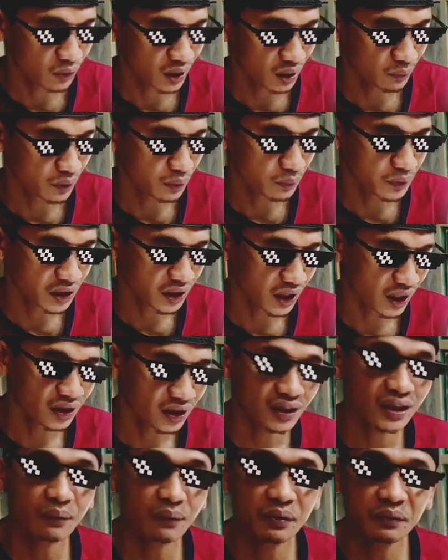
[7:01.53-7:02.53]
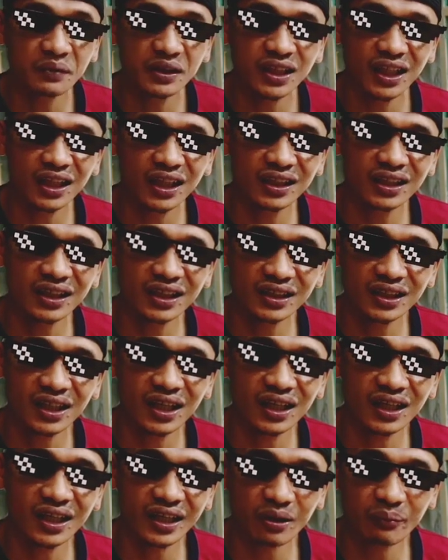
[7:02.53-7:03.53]
ada permintaan. Tapi bisa nanti
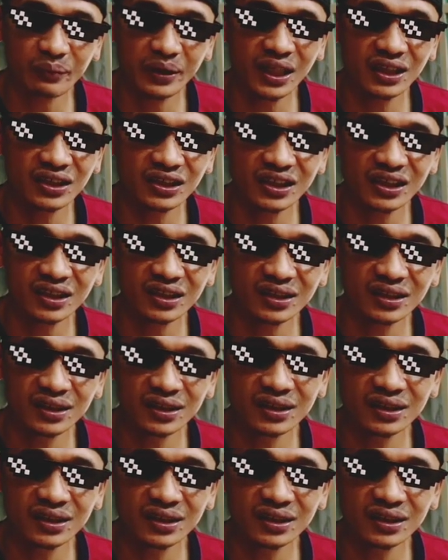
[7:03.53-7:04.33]
kita rekomendasiin ke